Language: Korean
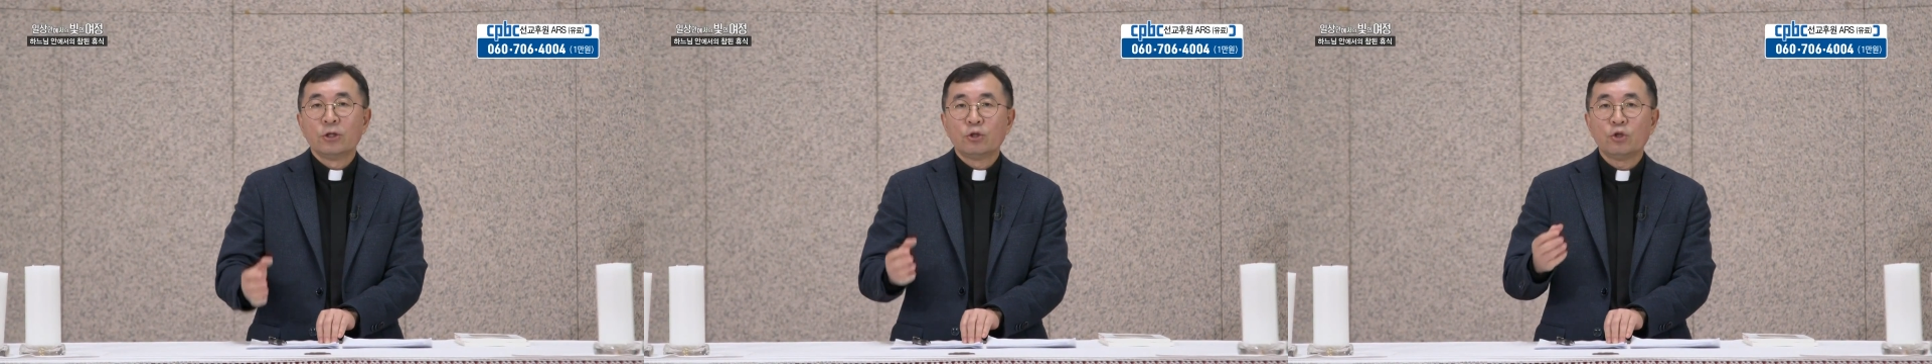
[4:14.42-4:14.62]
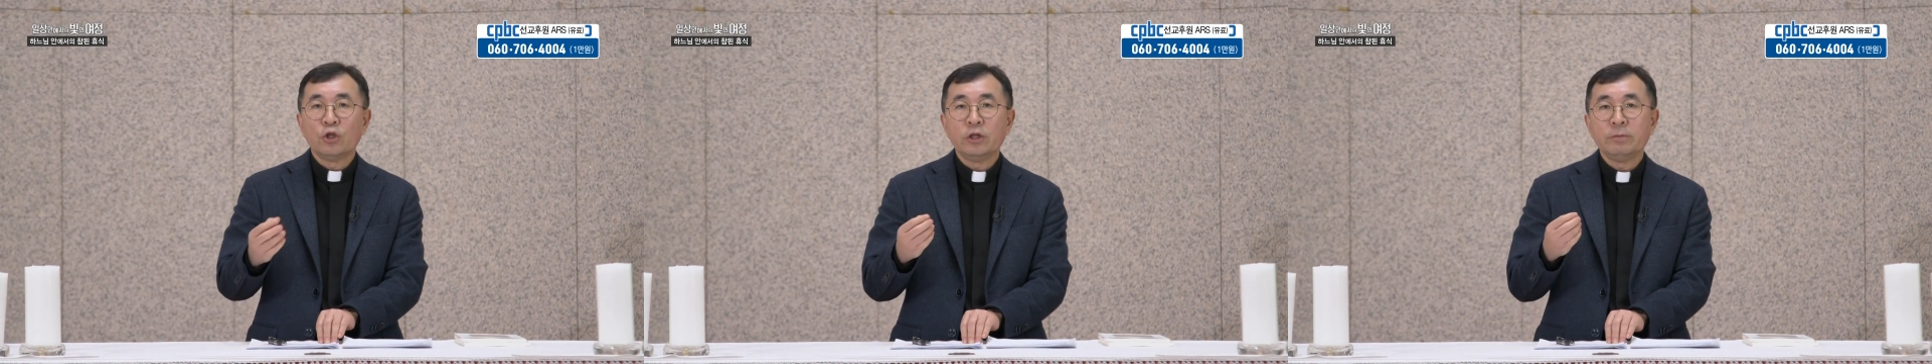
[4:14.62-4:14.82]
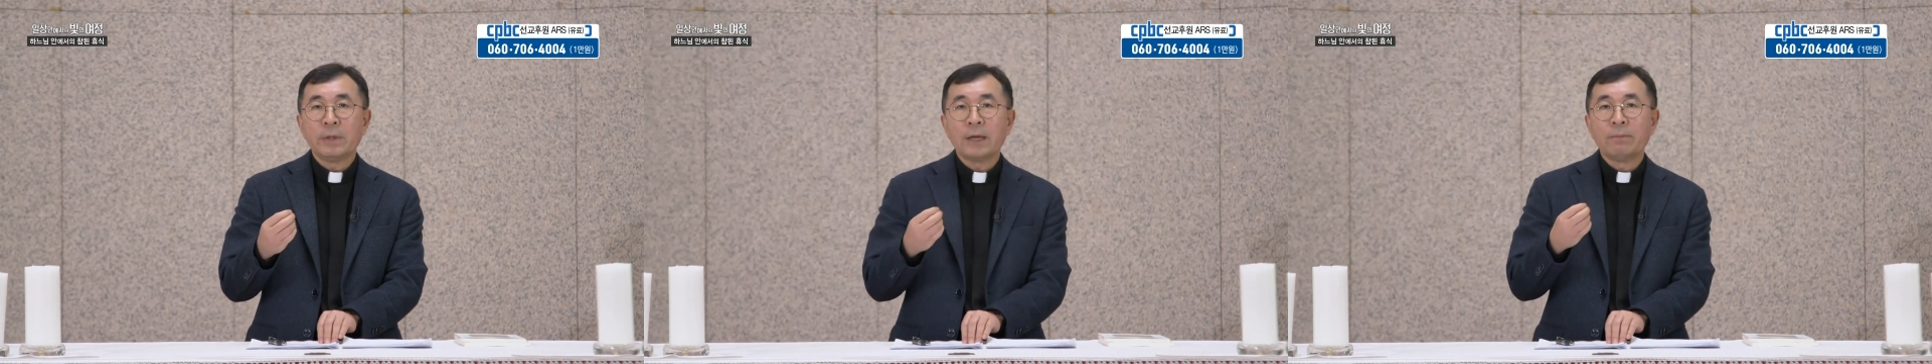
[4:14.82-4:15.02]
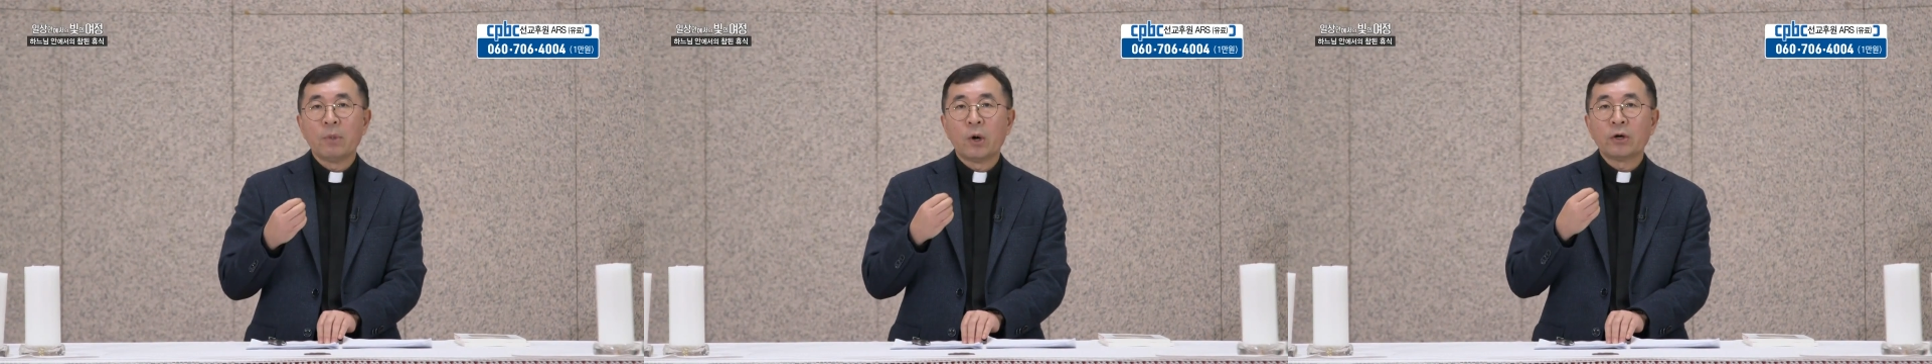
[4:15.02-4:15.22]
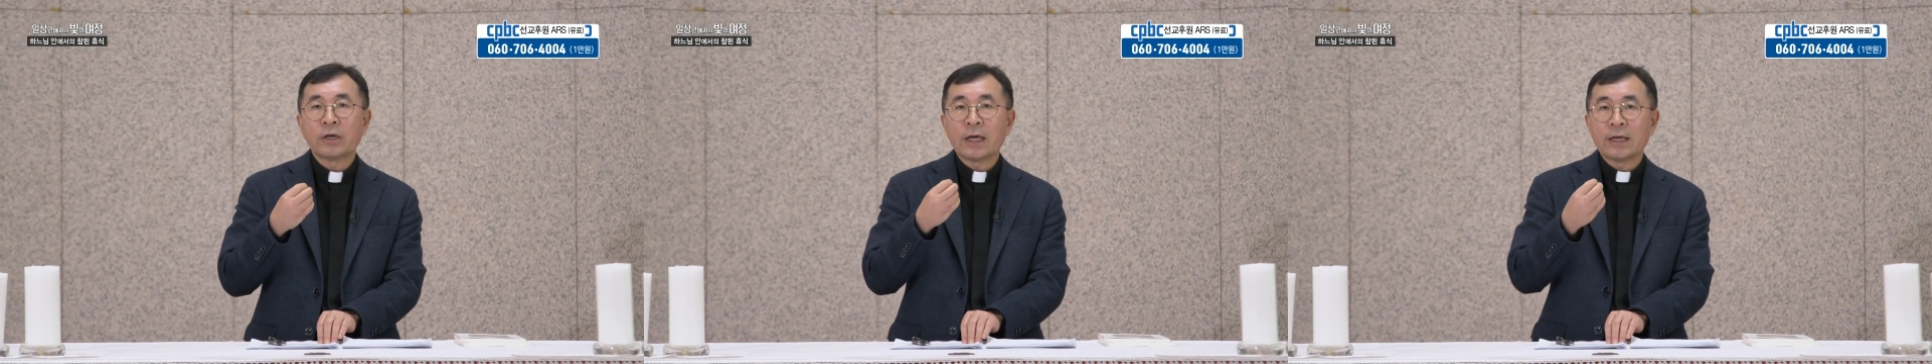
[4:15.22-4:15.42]
주님의
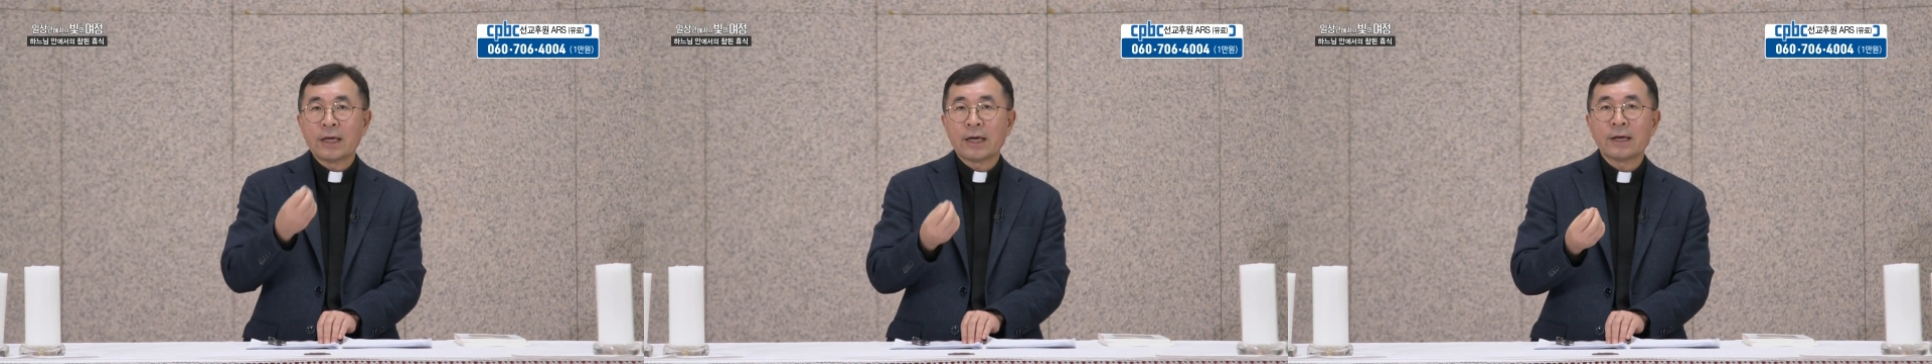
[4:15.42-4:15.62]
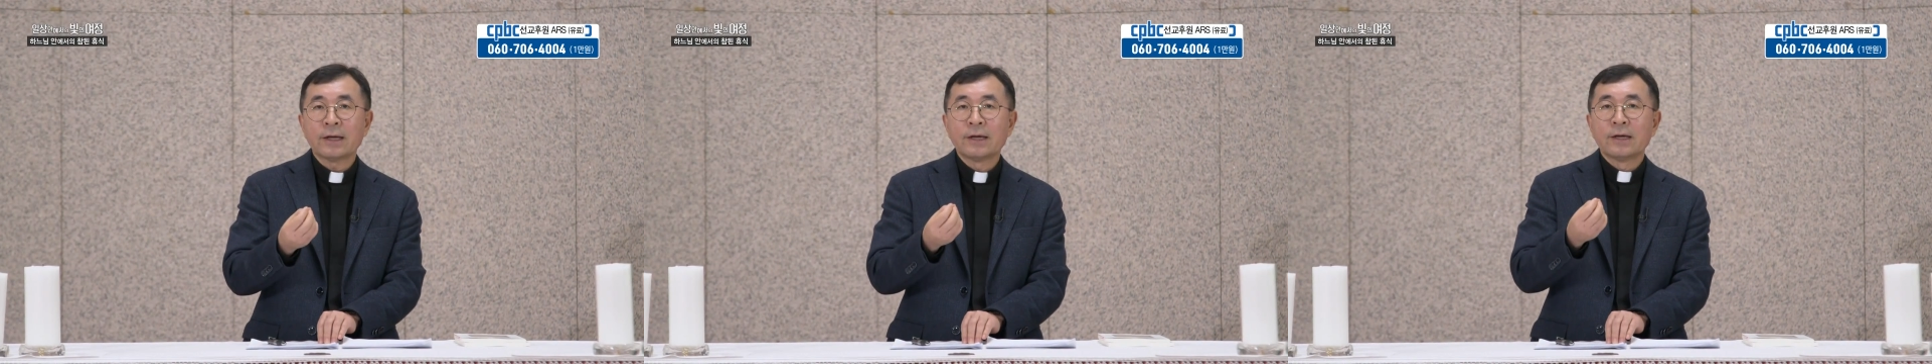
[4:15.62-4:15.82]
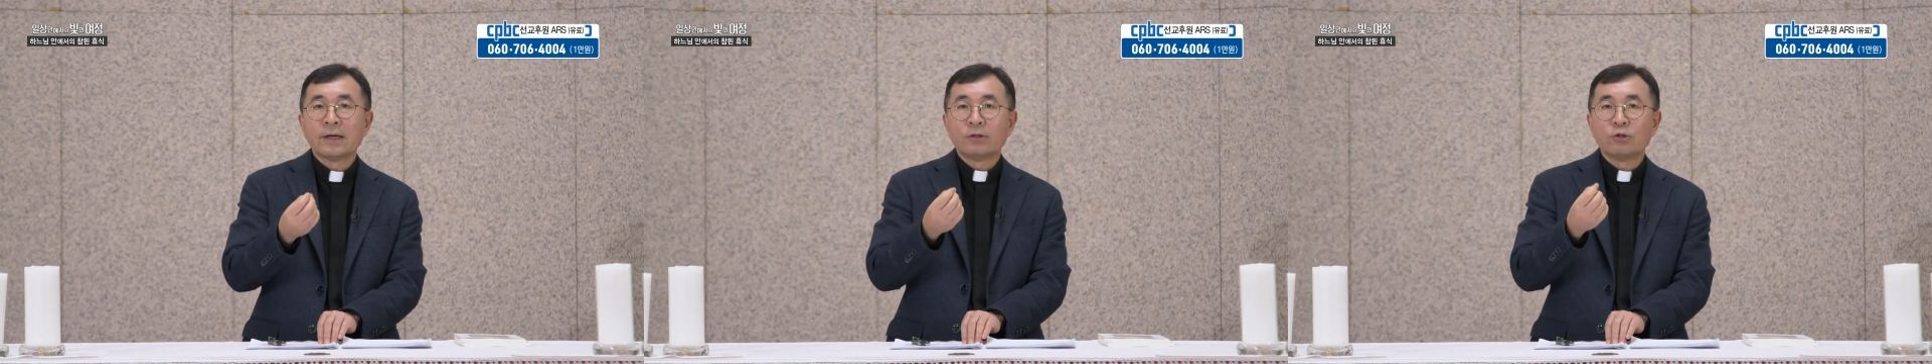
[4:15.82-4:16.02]
멍에에